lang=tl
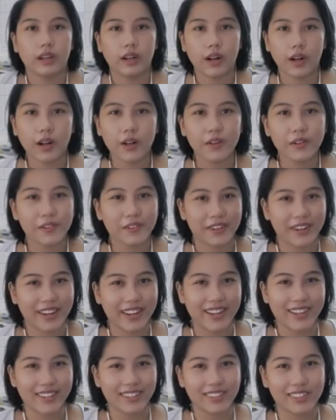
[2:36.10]

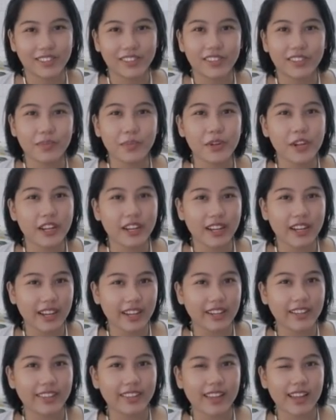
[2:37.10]
Alright, so simulan na
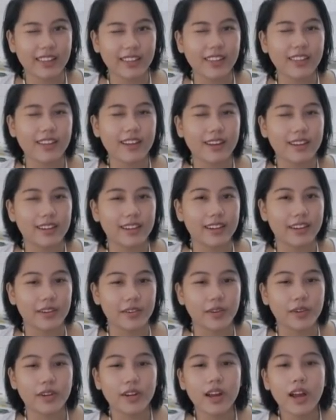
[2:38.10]
kaagad natin ang
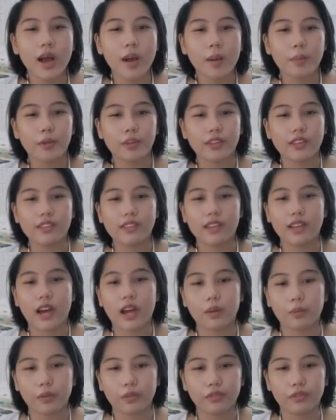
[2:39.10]
laro. Puti si
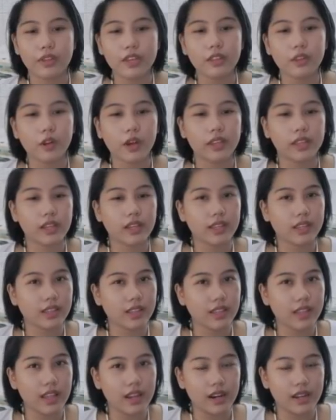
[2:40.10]
Karpov dito at ang
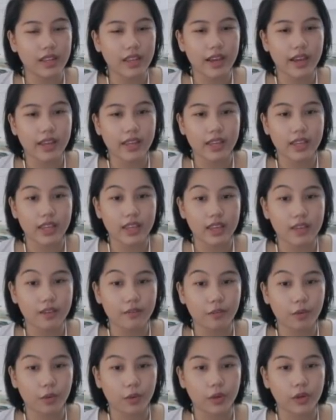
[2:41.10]
itinira niya ay
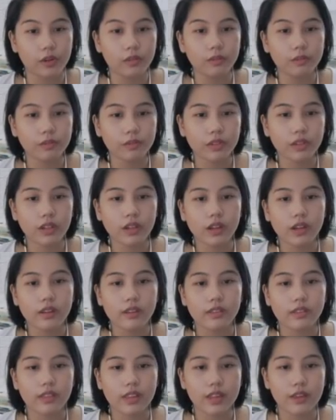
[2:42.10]
E4,
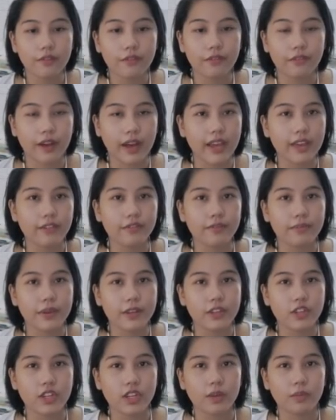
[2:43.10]
C5 by
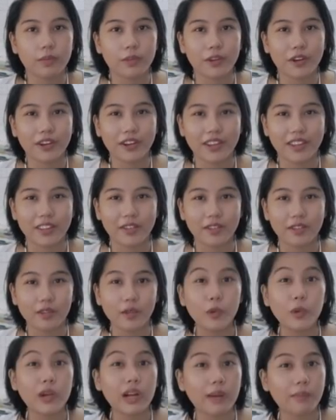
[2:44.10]
GM Torre, no? So,
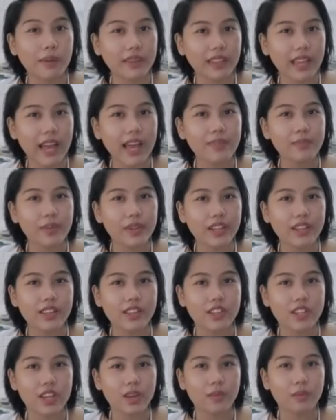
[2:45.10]
nung kabataan pala
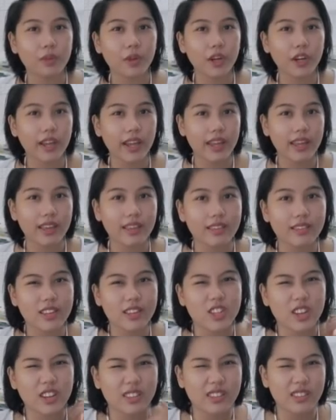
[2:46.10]
ni GM Torre ay isa
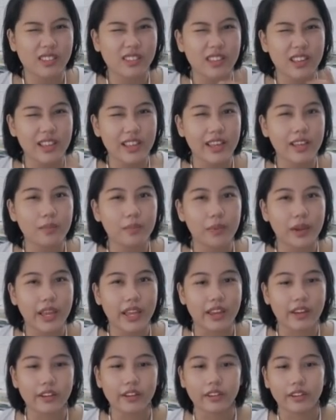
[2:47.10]
siyang Sicilian
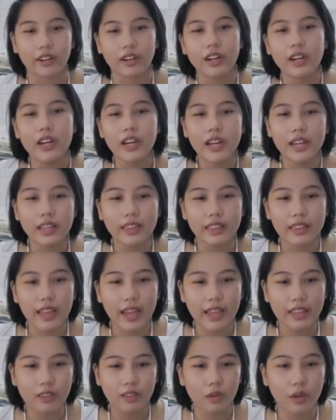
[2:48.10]
player.
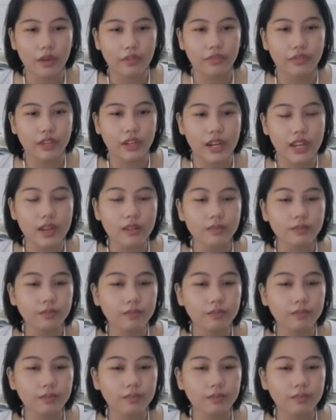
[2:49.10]
Knight to F3,